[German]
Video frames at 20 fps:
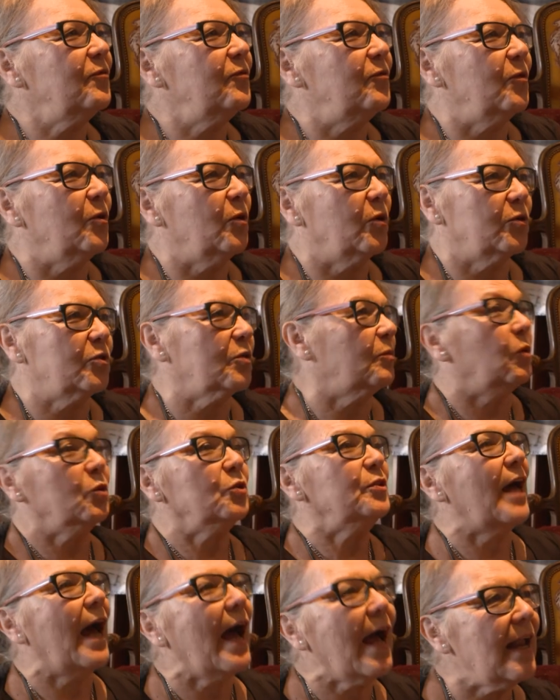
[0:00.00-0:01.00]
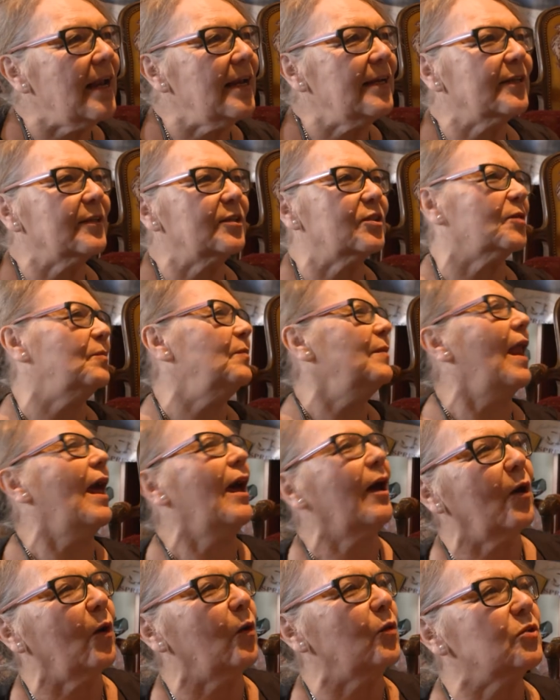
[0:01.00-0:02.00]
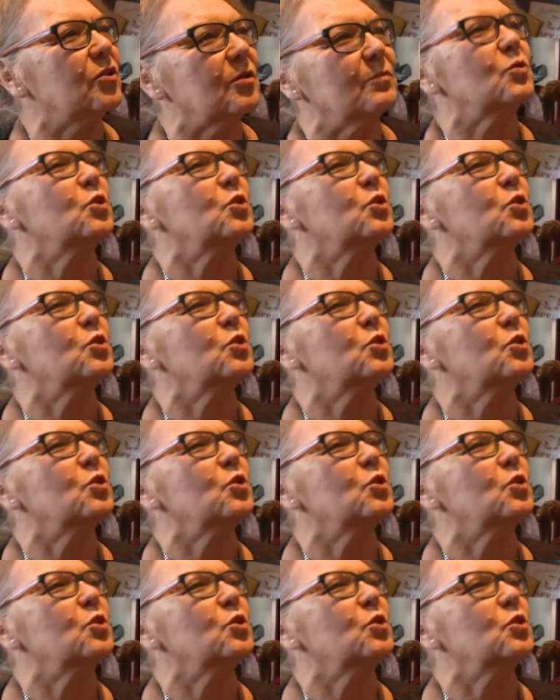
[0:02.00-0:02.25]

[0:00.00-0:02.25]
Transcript: für zum Unterhalten, zum Lachen und zum